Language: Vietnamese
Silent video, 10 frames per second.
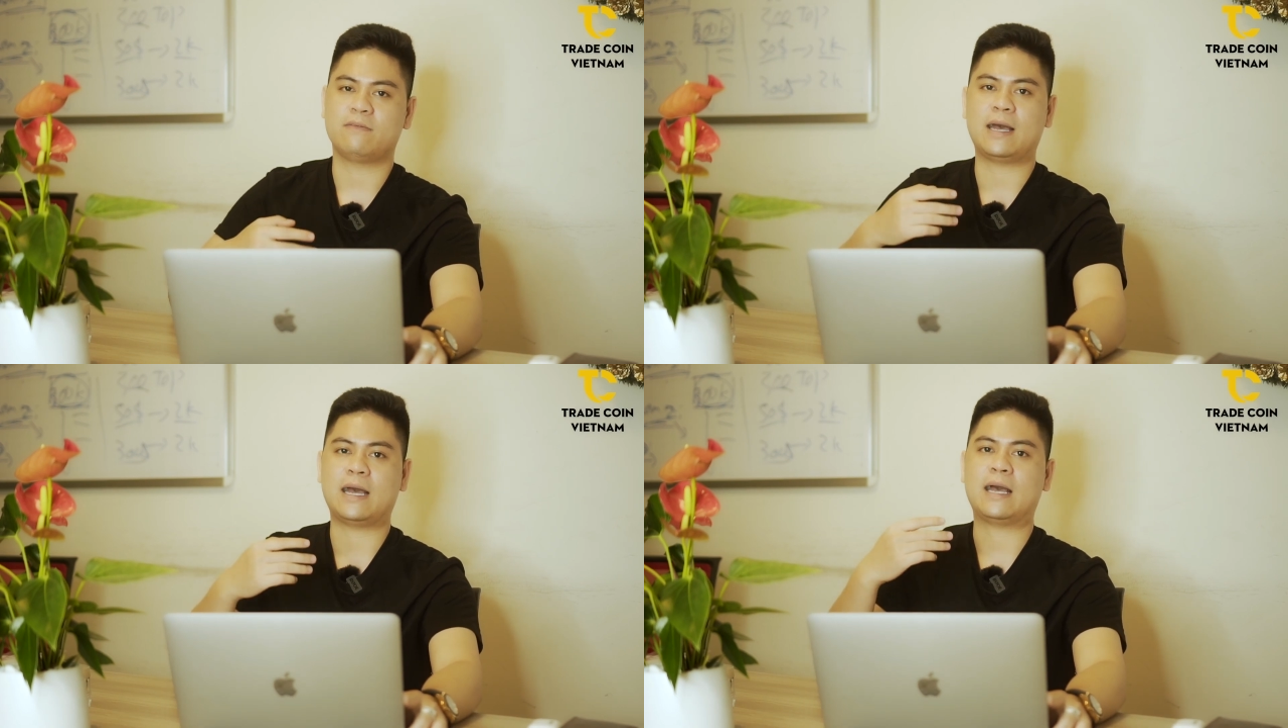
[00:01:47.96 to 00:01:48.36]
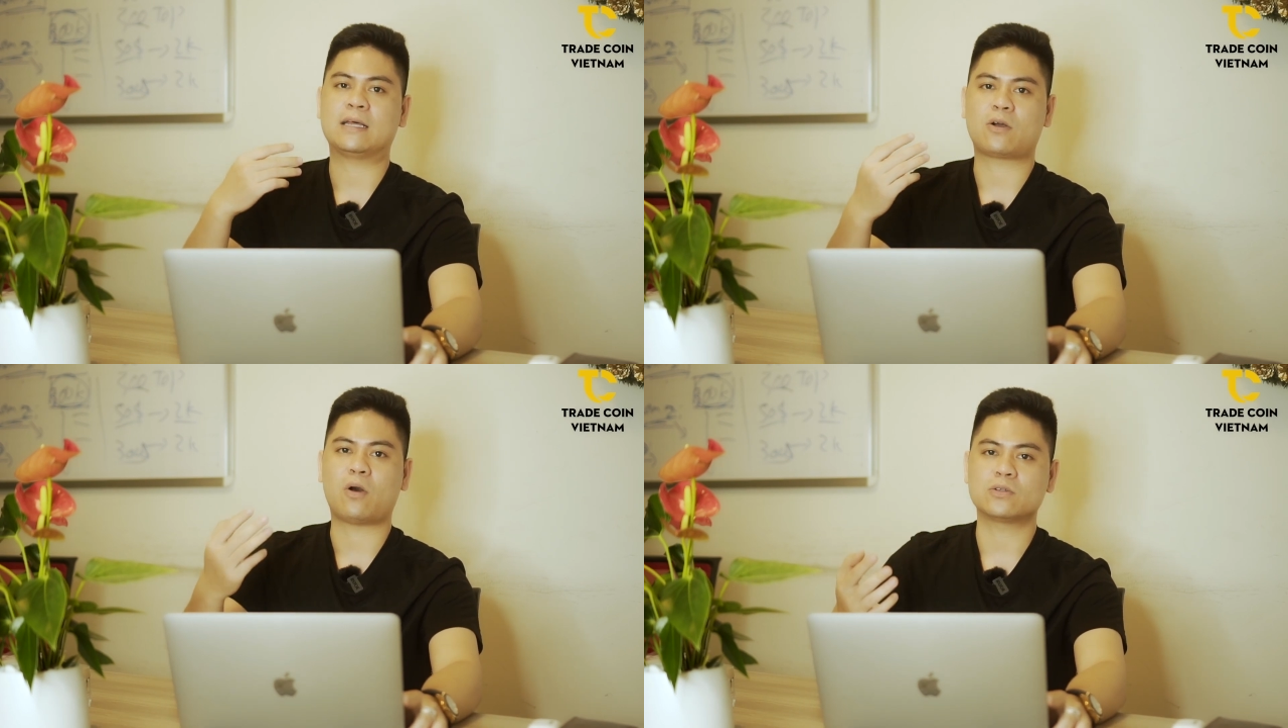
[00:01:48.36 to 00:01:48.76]

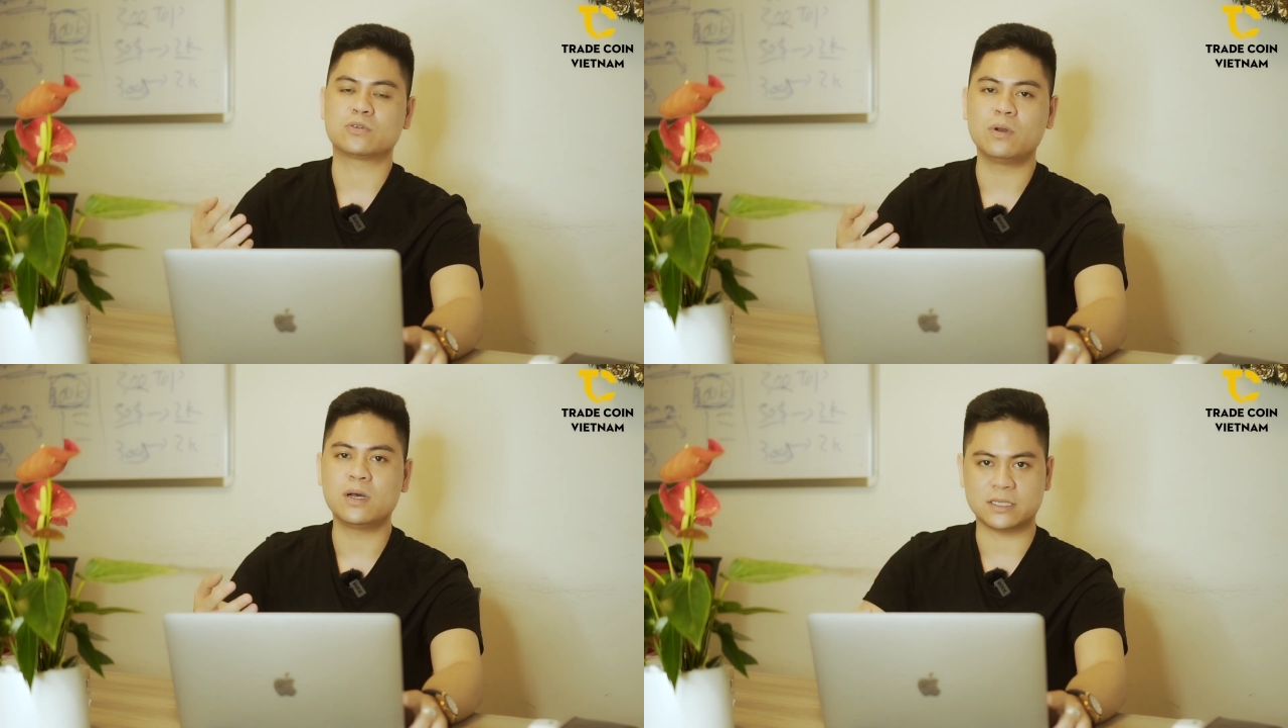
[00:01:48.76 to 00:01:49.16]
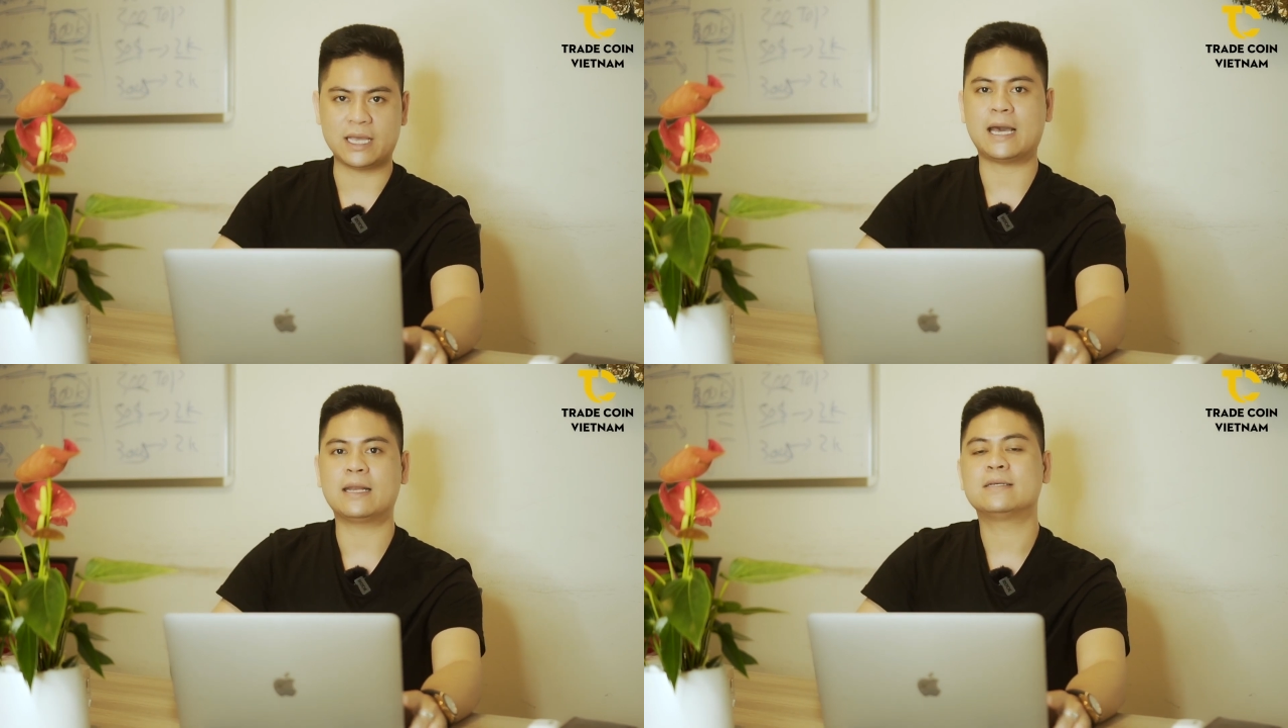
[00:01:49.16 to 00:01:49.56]
và có số lượng giới
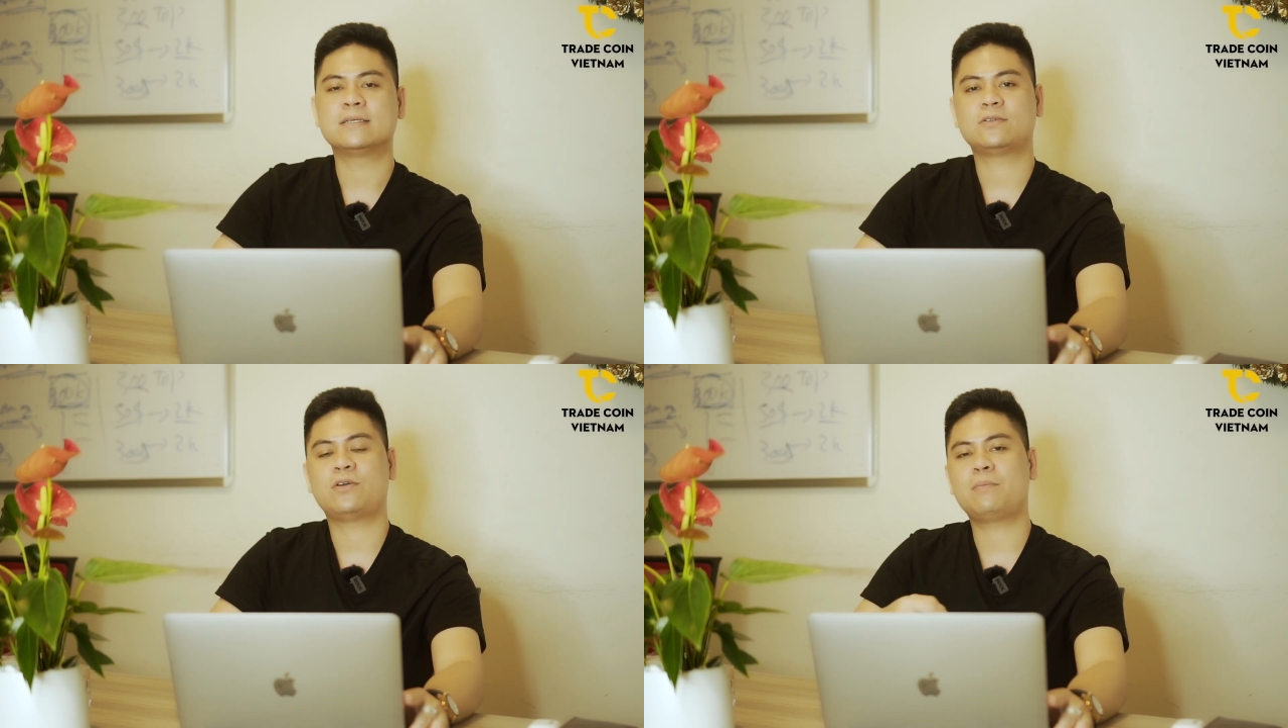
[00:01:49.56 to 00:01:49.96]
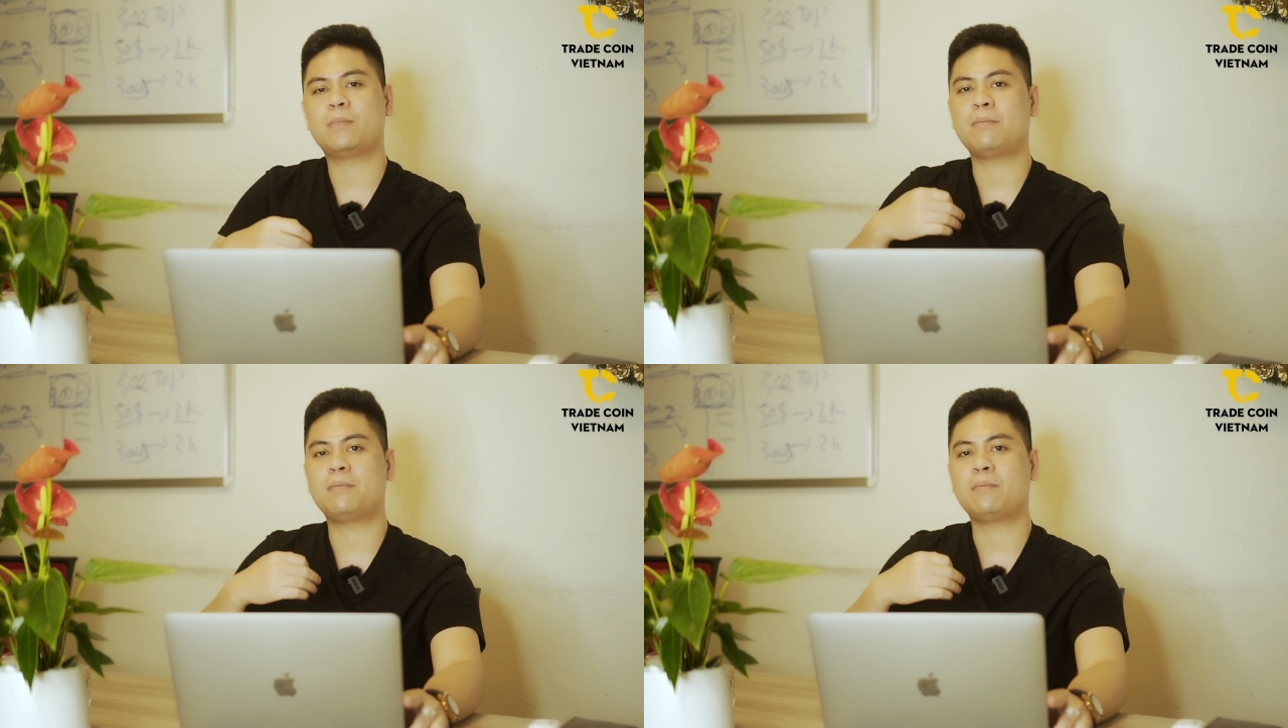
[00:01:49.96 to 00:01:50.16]
hạn cho nên